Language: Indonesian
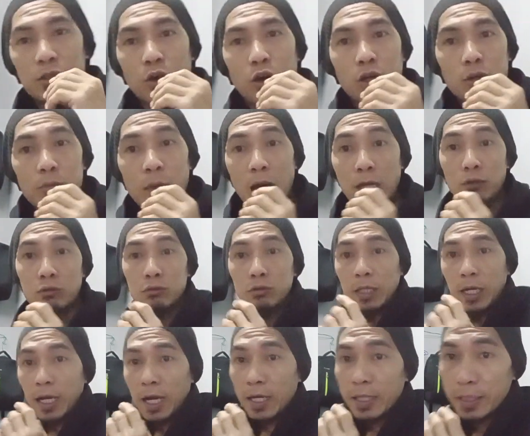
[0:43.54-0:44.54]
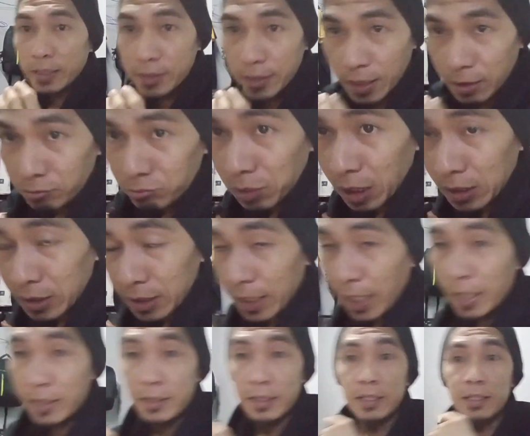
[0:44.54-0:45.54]
Johor Baru, TKI Seremban,
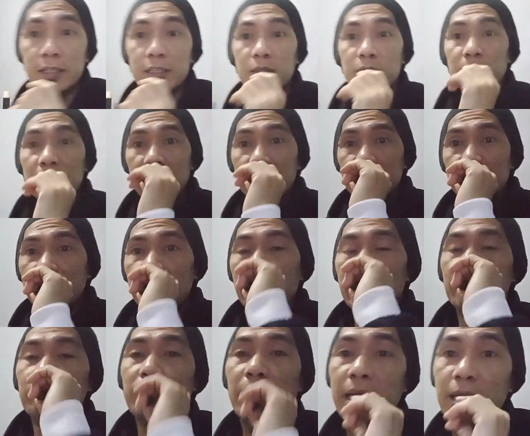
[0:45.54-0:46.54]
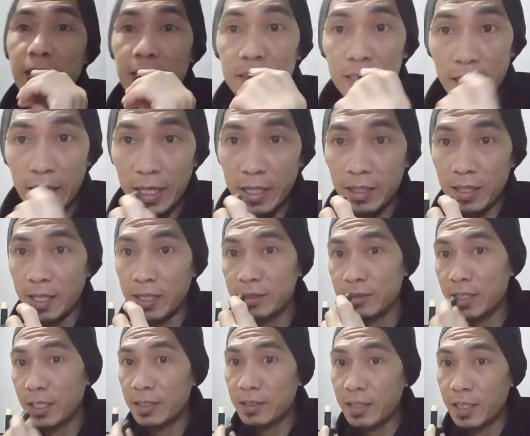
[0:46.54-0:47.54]
TKI Negeri Sembilan, TKI Penang, TKI
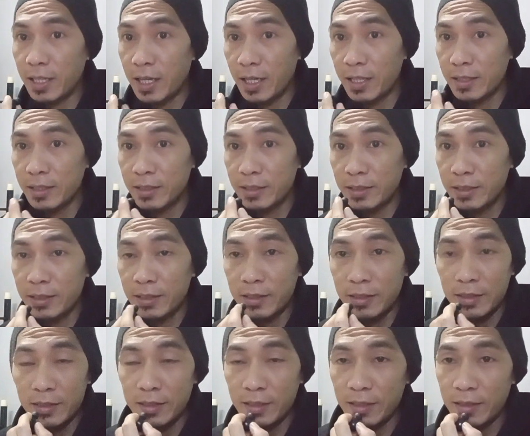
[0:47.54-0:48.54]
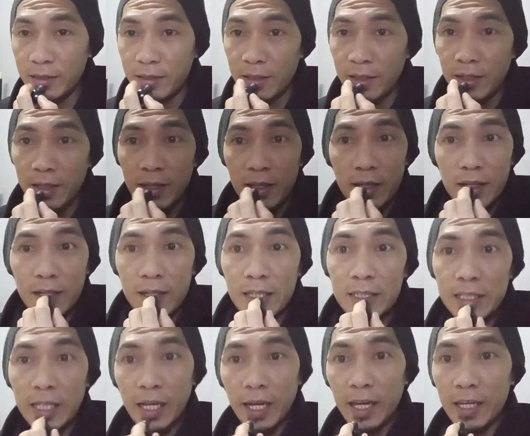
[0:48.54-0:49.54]
Kelantan, TKI
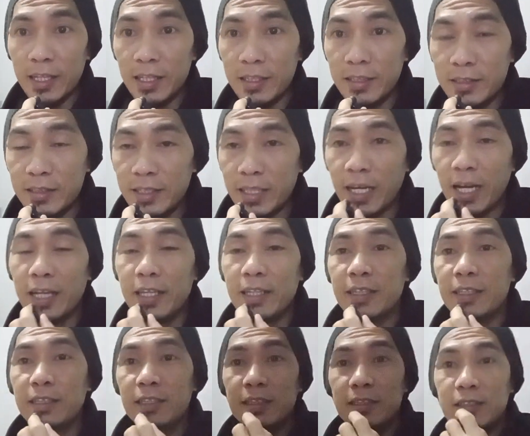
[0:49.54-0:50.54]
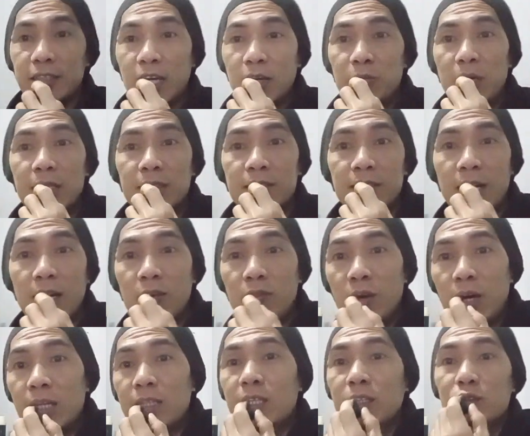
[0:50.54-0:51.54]
Geting Helen, TKI Sabah,
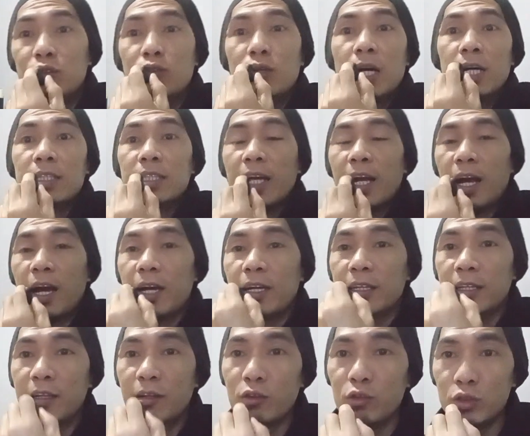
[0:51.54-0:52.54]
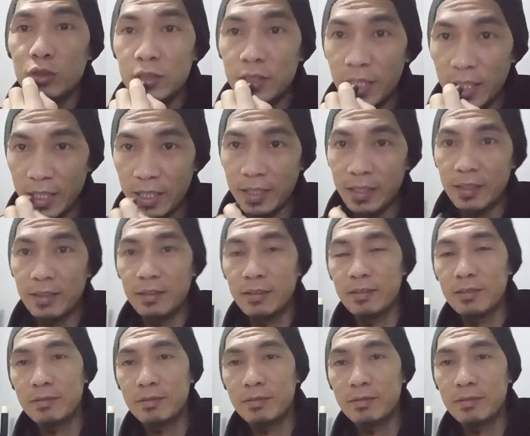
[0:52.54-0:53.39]
Sarawak, dan juga TKI Kucing